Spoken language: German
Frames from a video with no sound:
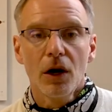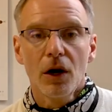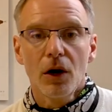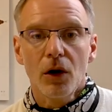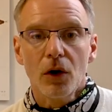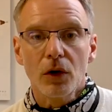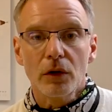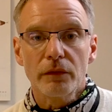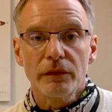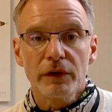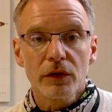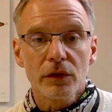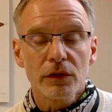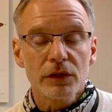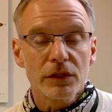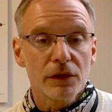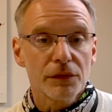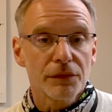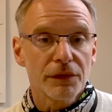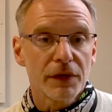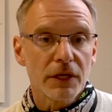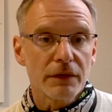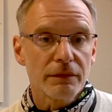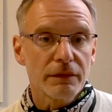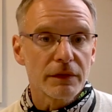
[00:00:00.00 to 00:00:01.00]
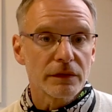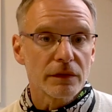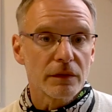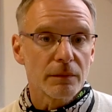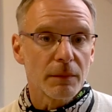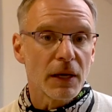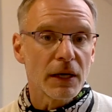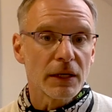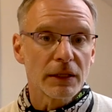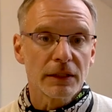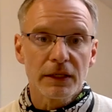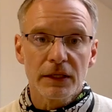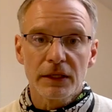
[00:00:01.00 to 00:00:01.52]
Und wenn euch gefällt, was wir
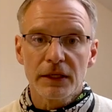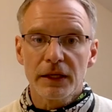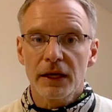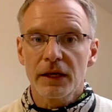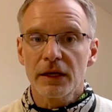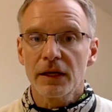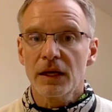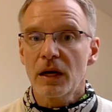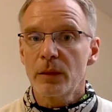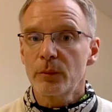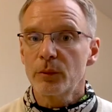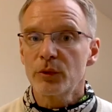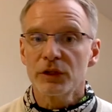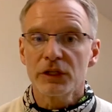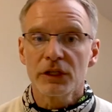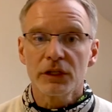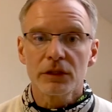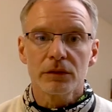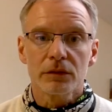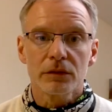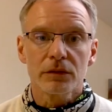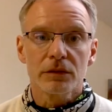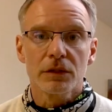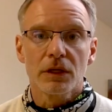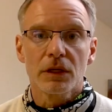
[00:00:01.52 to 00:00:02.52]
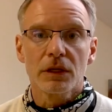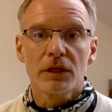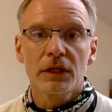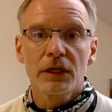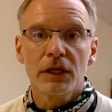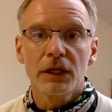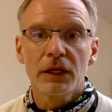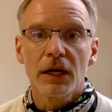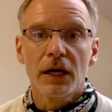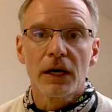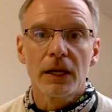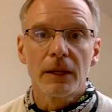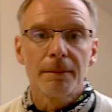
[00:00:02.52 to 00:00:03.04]
machen, dann gerne abonniert unseren
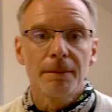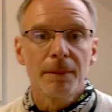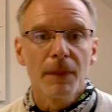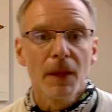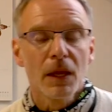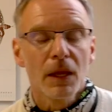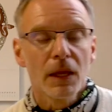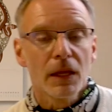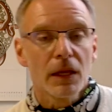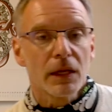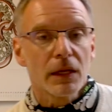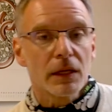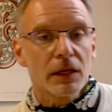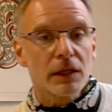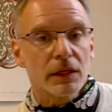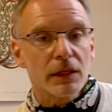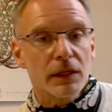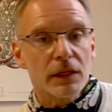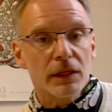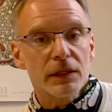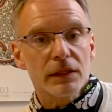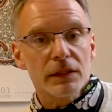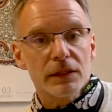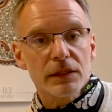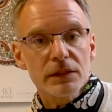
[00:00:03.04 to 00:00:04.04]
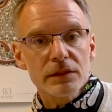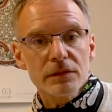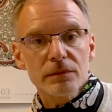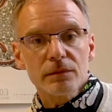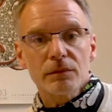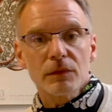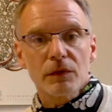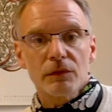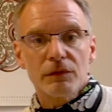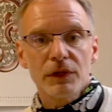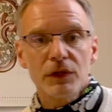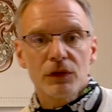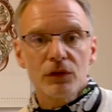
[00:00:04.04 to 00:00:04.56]
Kanal. In
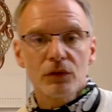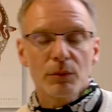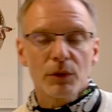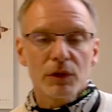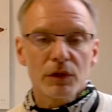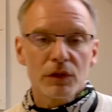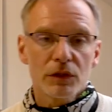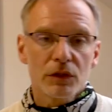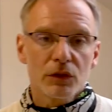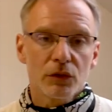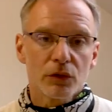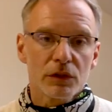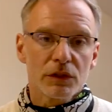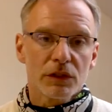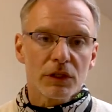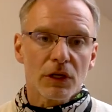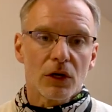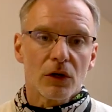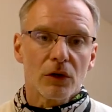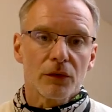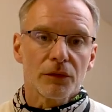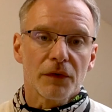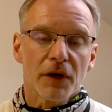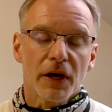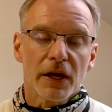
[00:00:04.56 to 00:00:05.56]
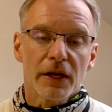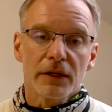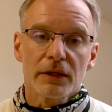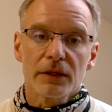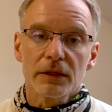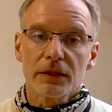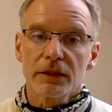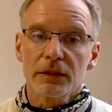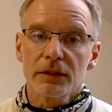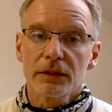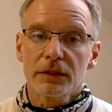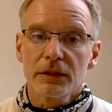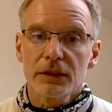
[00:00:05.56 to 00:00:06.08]
diesem Video möchte ich kurz auf
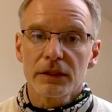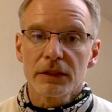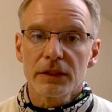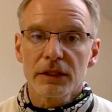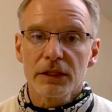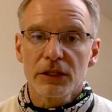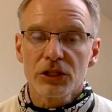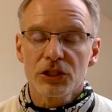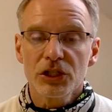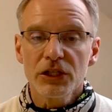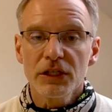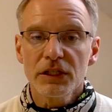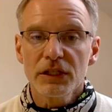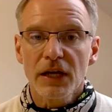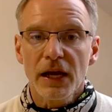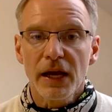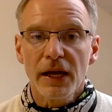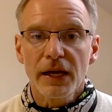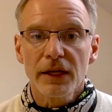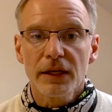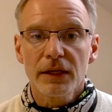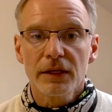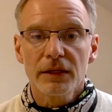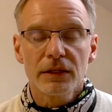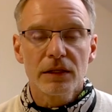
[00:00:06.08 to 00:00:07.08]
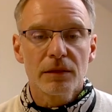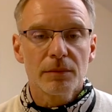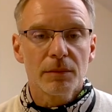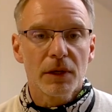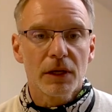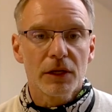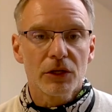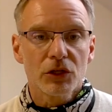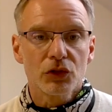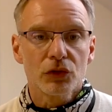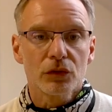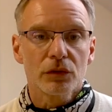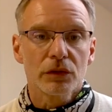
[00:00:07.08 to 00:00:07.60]
eine äh, Geschichte eingehen, die
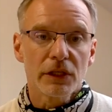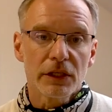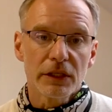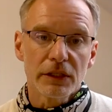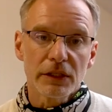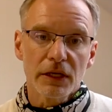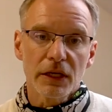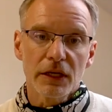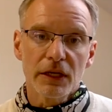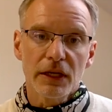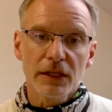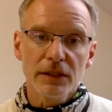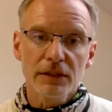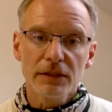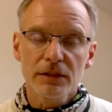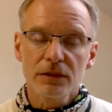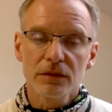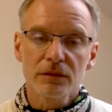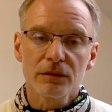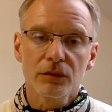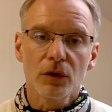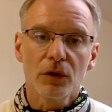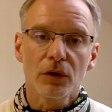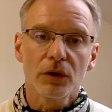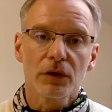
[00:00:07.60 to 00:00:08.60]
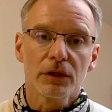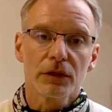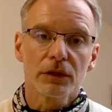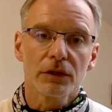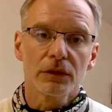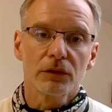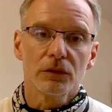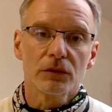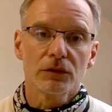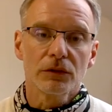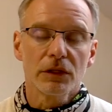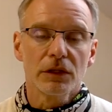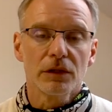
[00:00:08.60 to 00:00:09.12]
mir schon in der letzten Woche
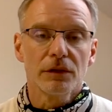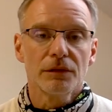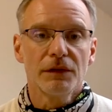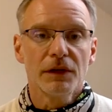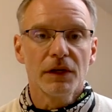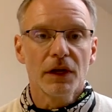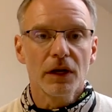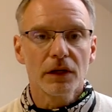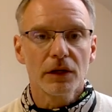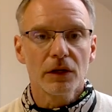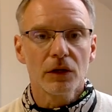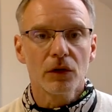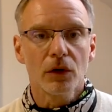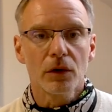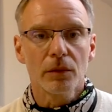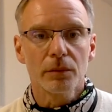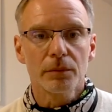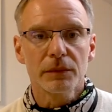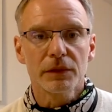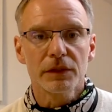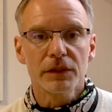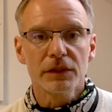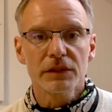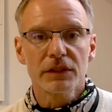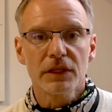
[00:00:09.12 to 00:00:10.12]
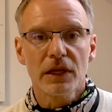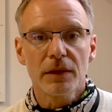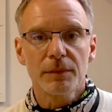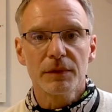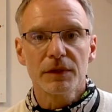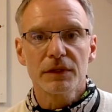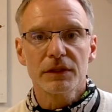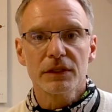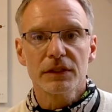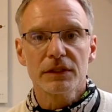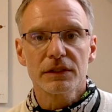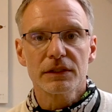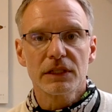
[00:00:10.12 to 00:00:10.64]
unter die Finger gekommen ist,
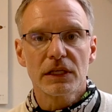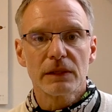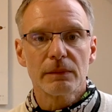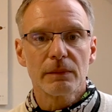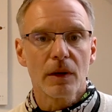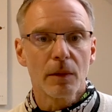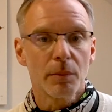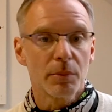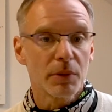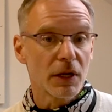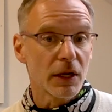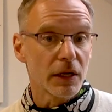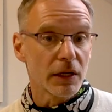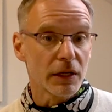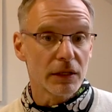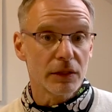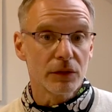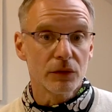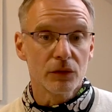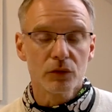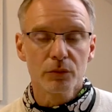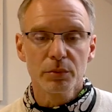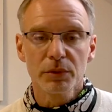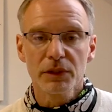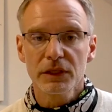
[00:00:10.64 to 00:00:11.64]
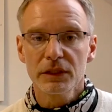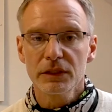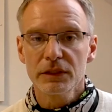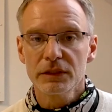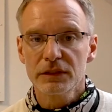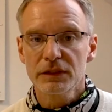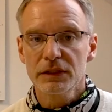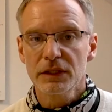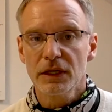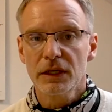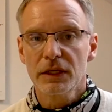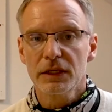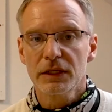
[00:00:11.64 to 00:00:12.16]
nämlich das Thema Plug-in-Hybride.
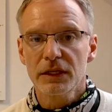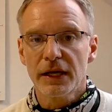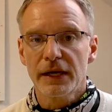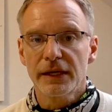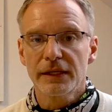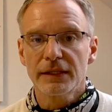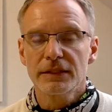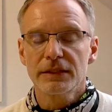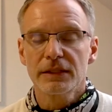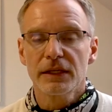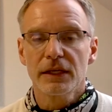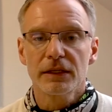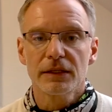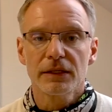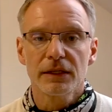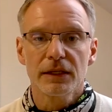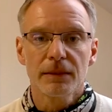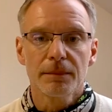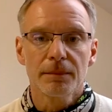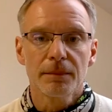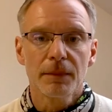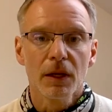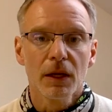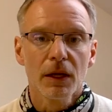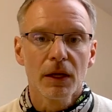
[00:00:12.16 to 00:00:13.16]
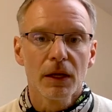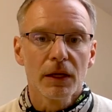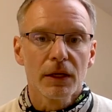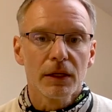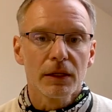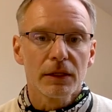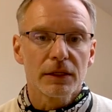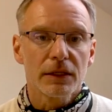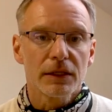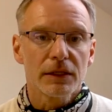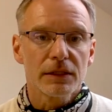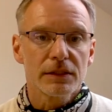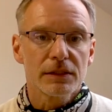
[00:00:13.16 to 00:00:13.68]
Sicherlich eins der Themen,
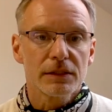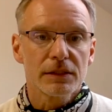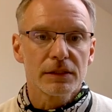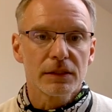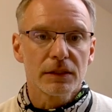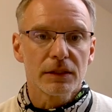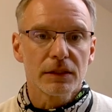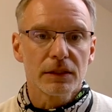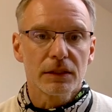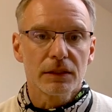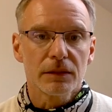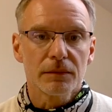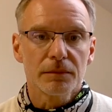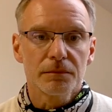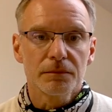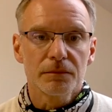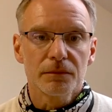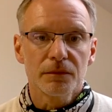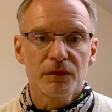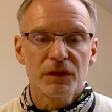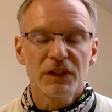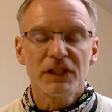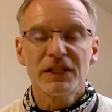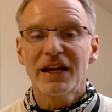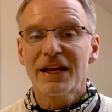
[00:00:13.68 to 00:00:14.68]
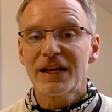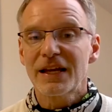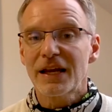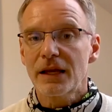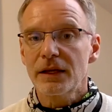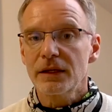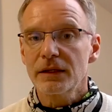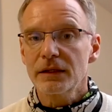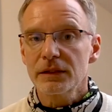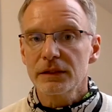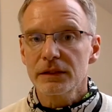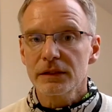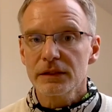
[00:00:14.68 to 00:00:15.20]
das ähm, wie kein
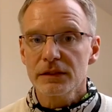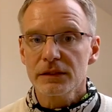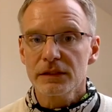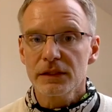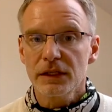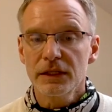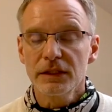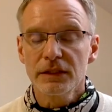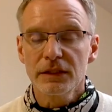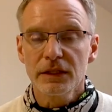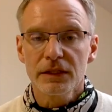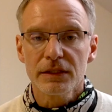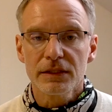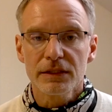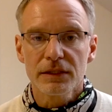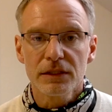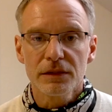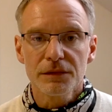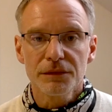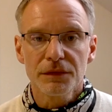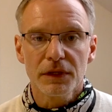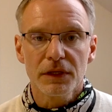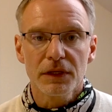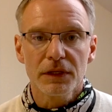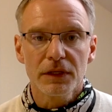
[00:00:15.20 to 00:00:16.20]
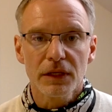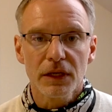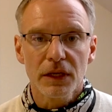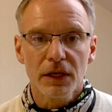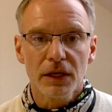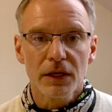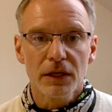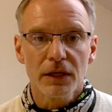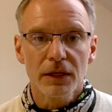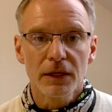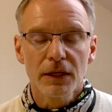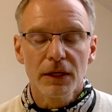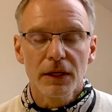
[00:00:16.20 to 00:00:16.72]
anderes intensiv in
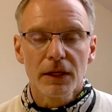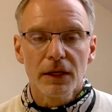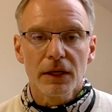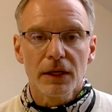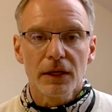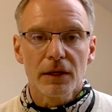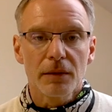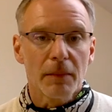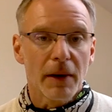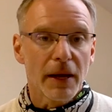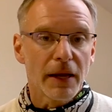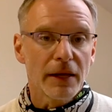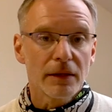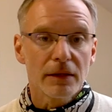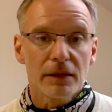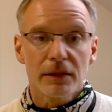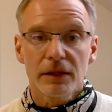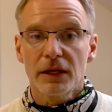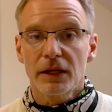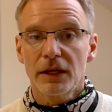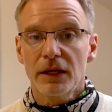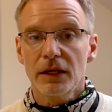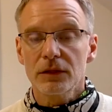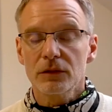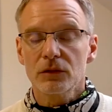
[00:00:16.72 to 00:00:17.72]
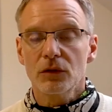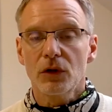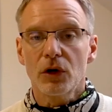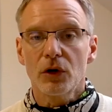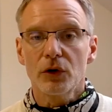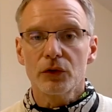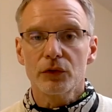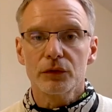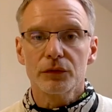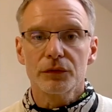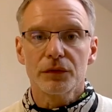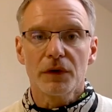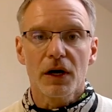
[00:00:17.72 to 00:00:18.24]
der Gemeinde der
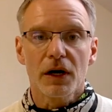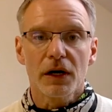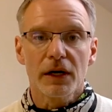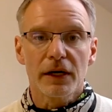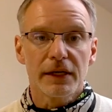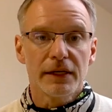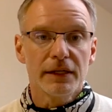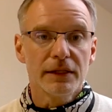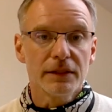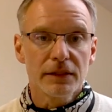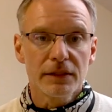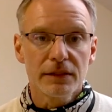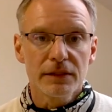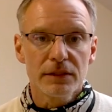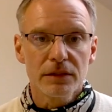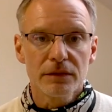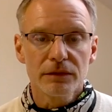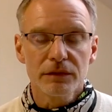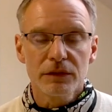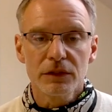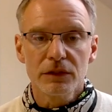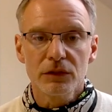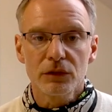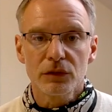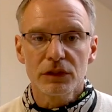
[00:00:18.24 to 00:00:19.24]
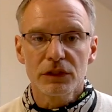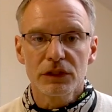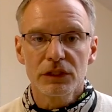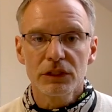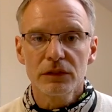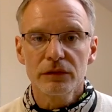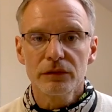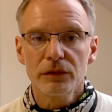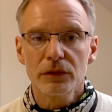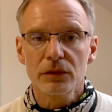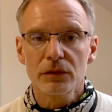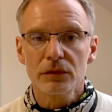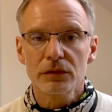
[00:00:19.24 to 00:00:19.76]
Elektroautofahrer intensiv
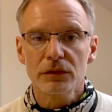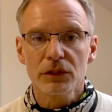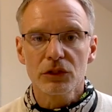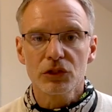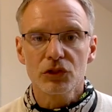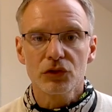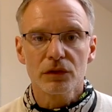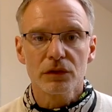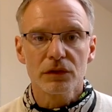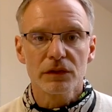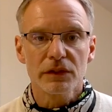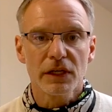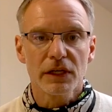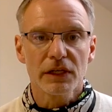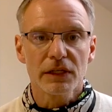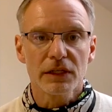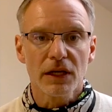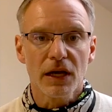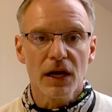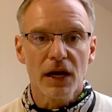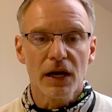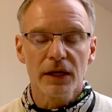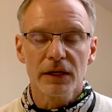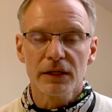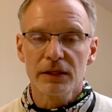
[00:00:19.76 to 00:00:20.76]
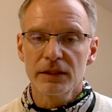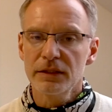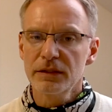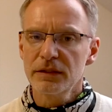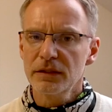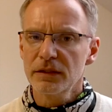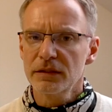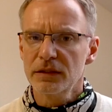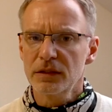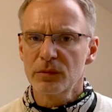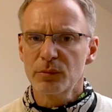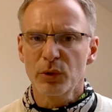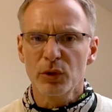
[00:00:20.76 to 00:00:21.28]
diskutiert wird und das schon seit Jahren. Ist
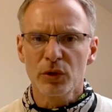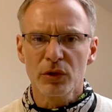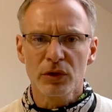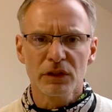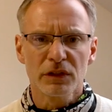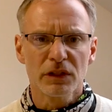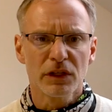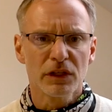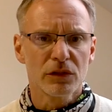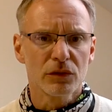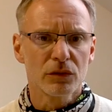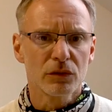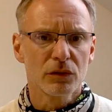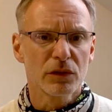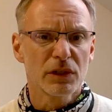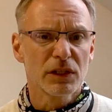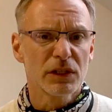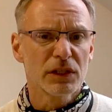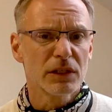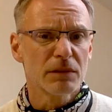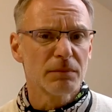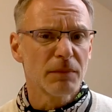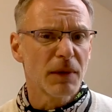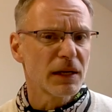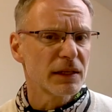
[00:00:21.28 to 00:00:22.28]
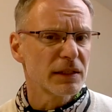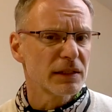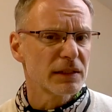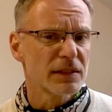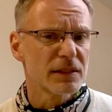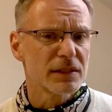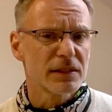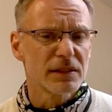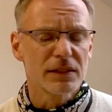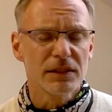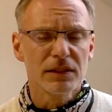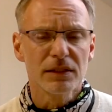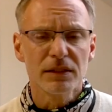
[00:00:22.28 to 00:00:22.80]
es eine Brückentechnologie? Macht
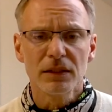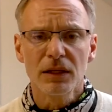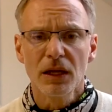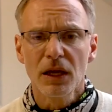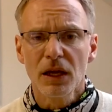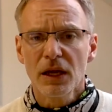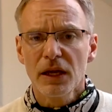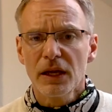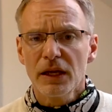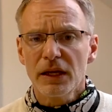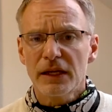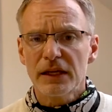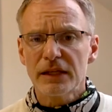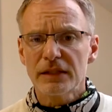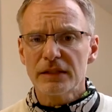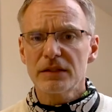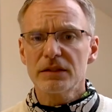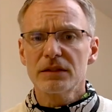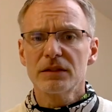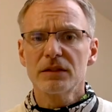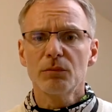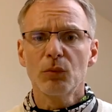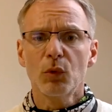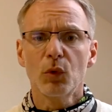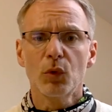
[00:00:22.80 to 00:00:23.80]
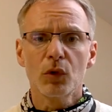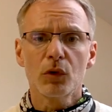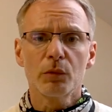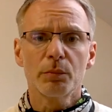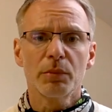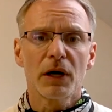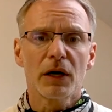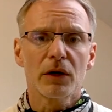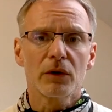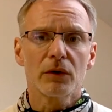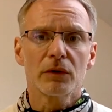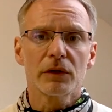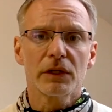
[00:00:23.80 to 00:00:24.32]
es Sinn? Ist es eine
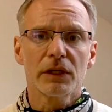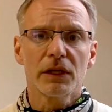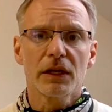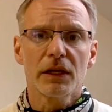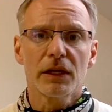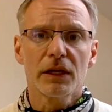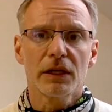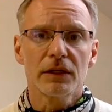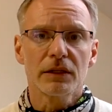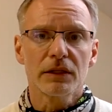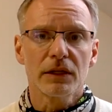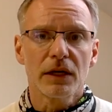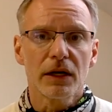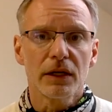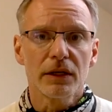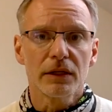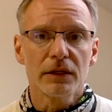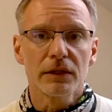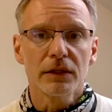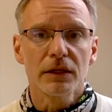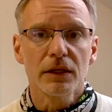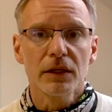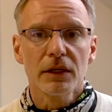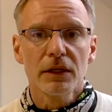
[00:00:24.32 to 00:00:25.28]
Mogelpackung? Ihr kennt alle